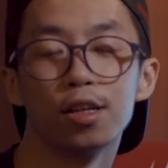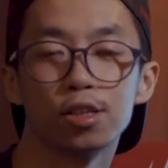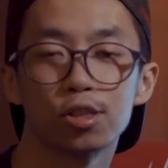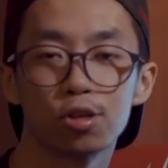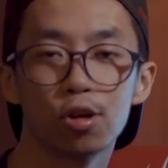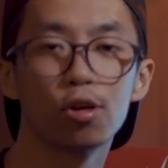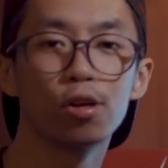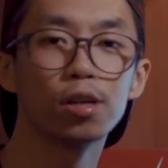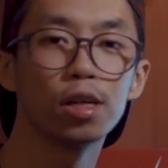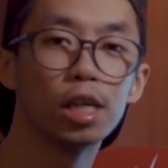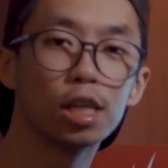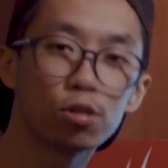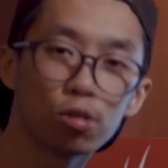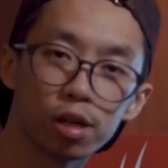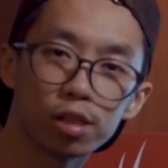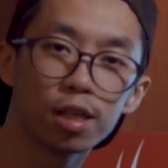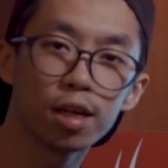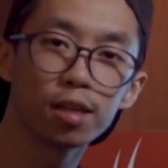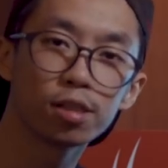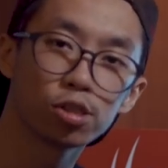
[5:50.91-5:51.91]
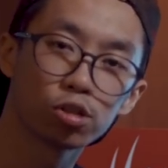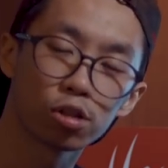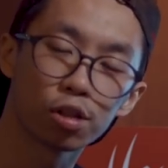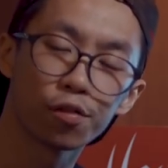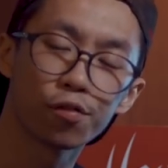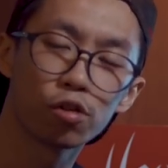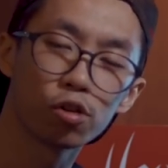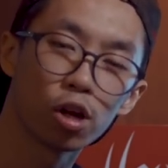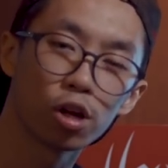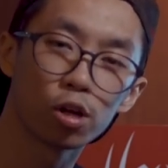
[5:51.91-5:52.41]
So, itu aja short
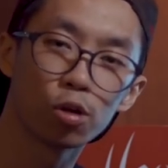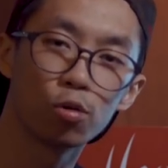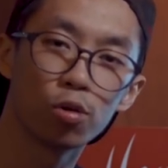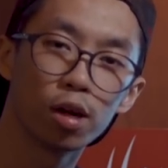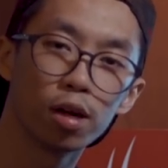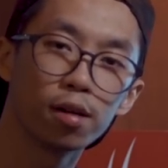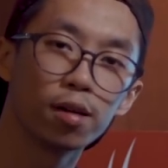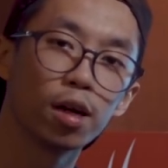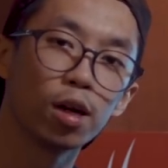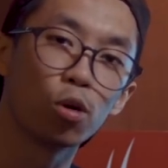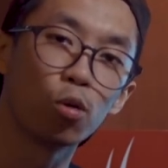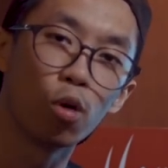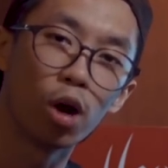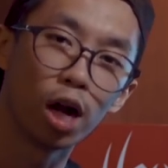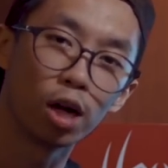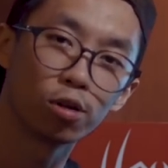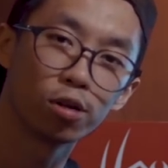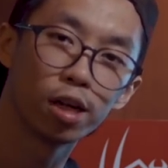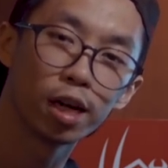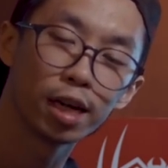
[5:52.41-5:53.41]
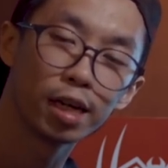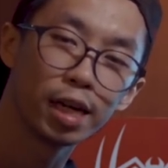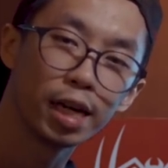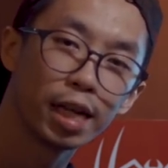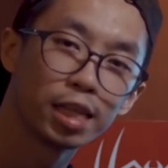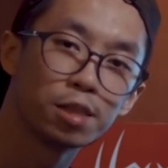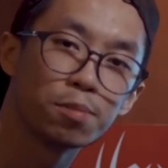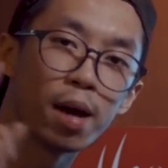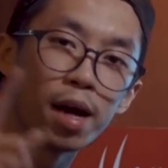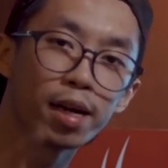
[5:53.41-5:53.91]
review dari gue. Gue Aldo dari The
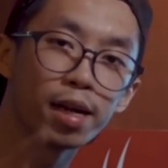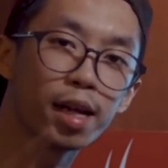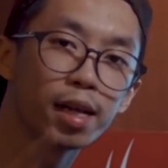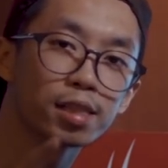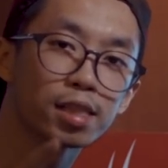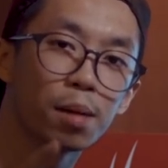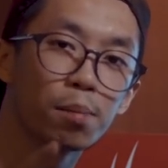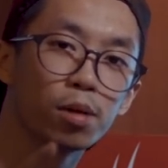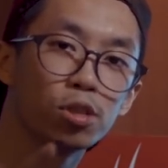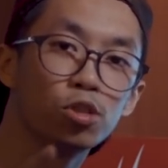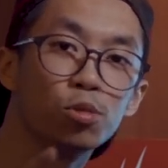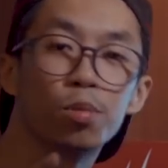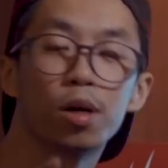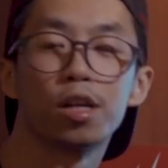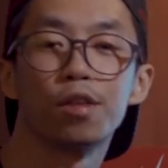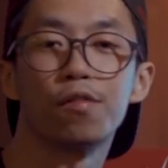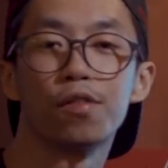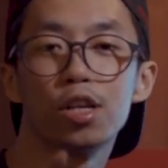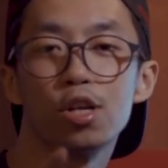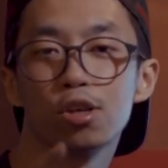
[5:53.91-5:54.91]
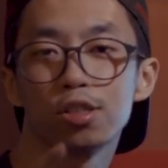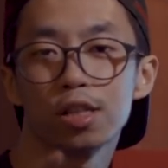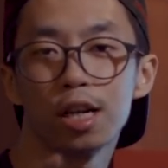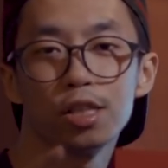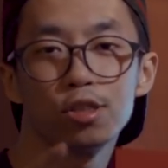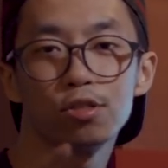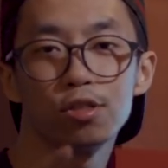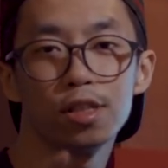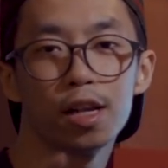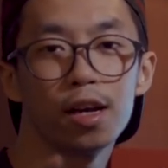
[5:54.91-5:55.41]
Lazy Monday. Sampai jumpa di video
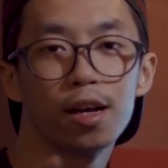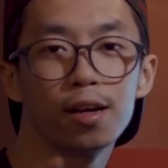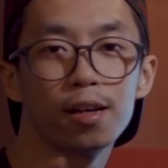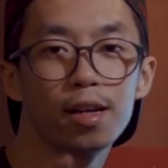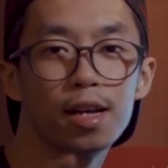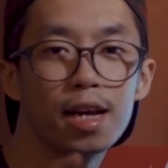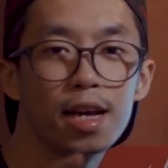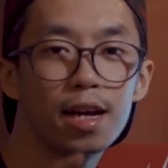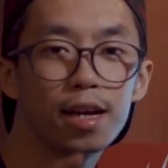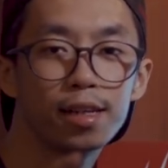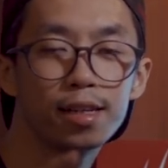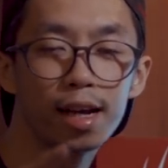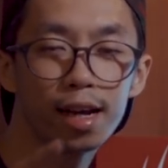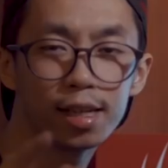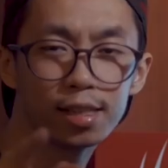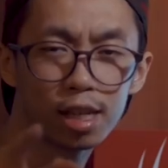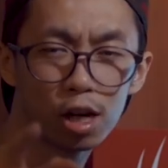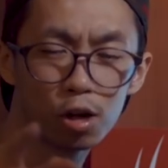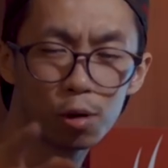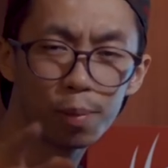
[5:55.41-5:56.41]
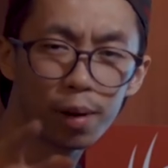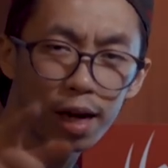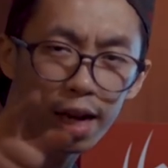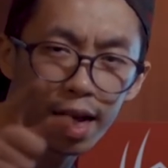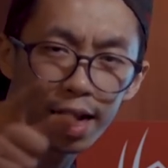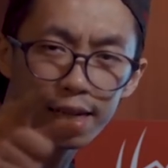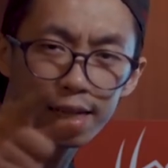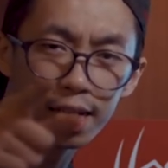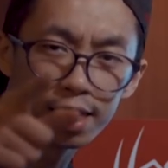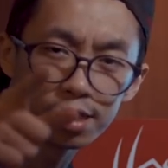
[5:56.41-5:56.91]
selanjutnya. Dan jangan lupa
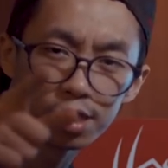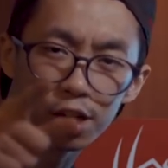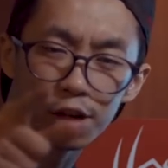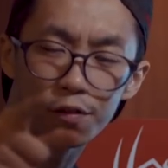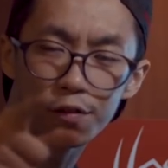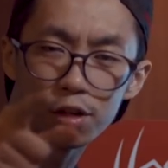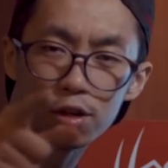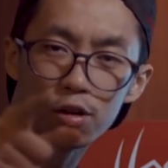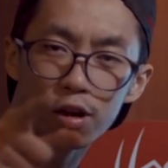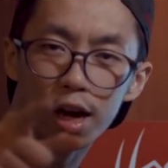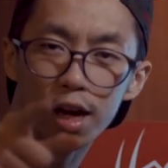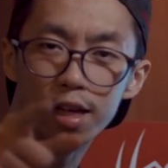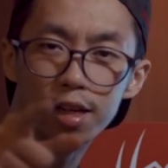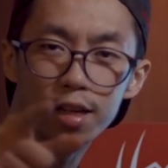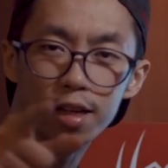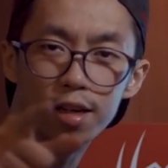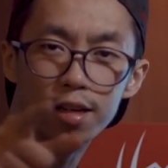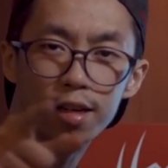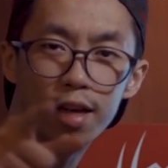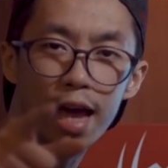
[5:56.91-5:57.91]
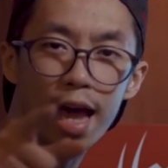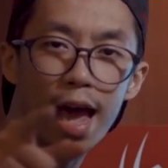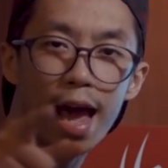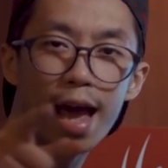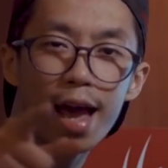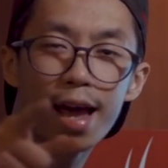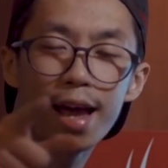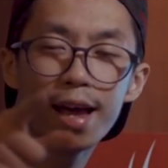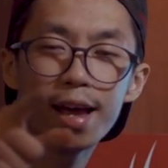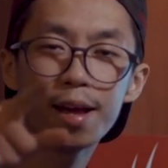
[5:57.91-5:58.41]
like dan share video kali ini.
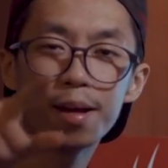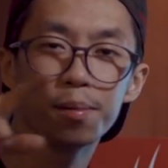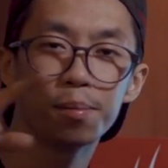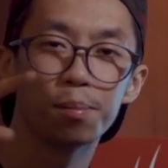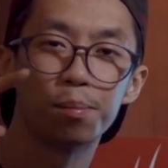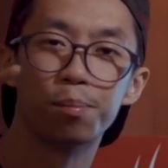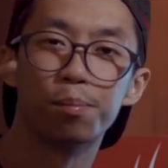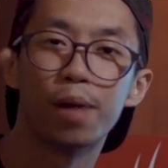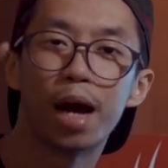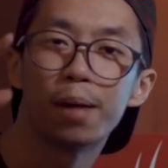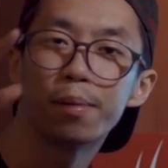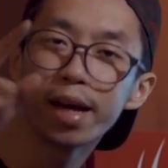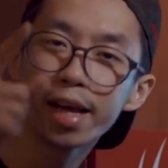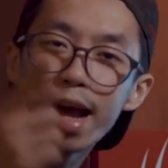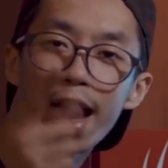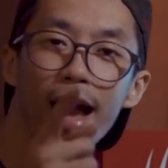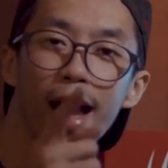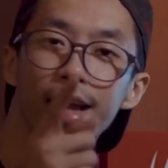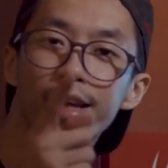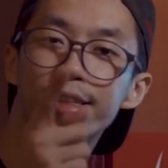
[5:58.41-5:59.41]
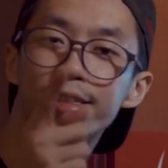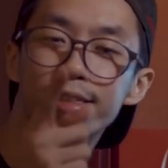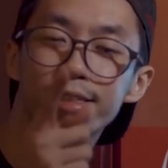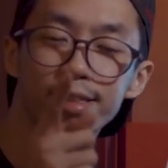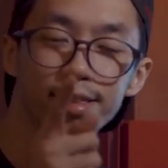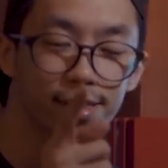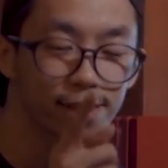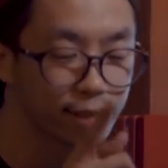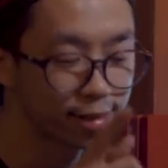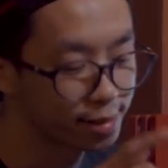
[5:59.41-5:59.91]
And bye-bye
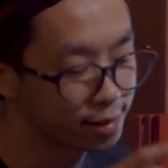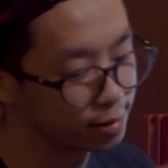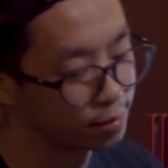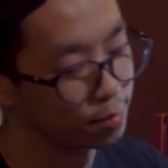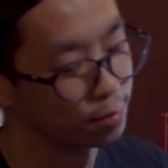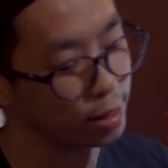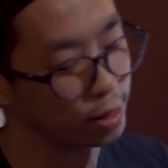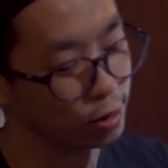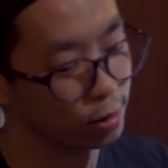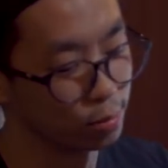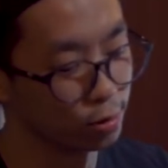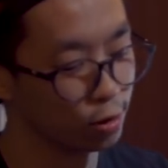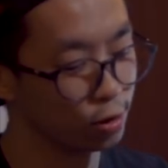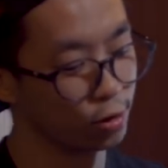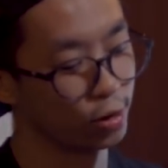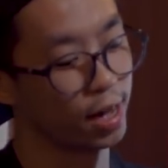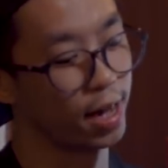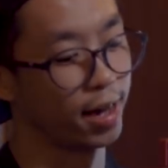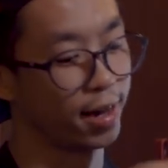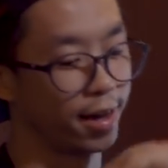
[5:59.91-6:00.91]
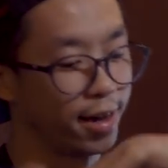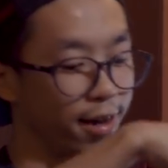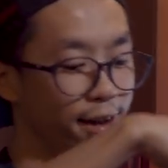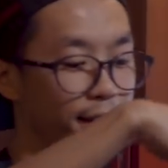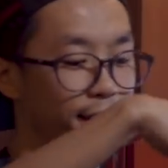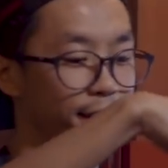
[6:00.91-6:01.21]
guys. Minum dulu ah.